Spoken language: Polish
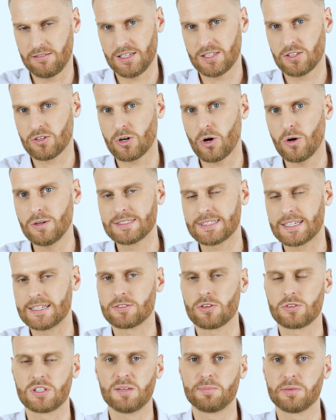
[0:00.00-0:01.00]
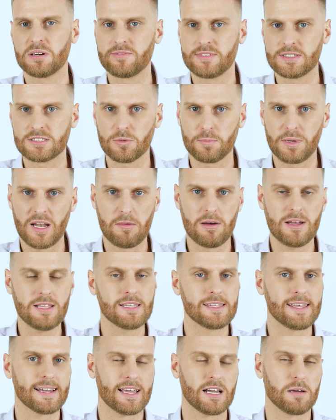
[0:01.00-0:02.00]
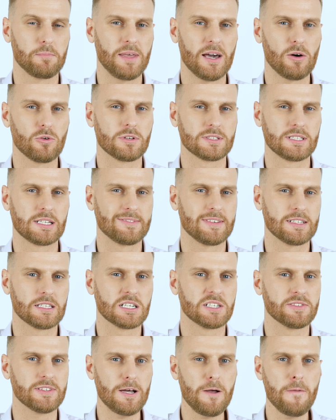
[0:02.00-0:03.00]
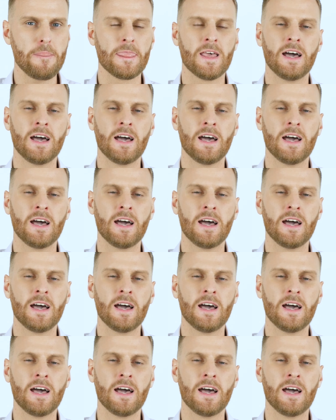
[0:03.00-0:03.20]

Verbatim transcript: Nie do końca jest to typowy suplement, tak jak białko serwatkowe,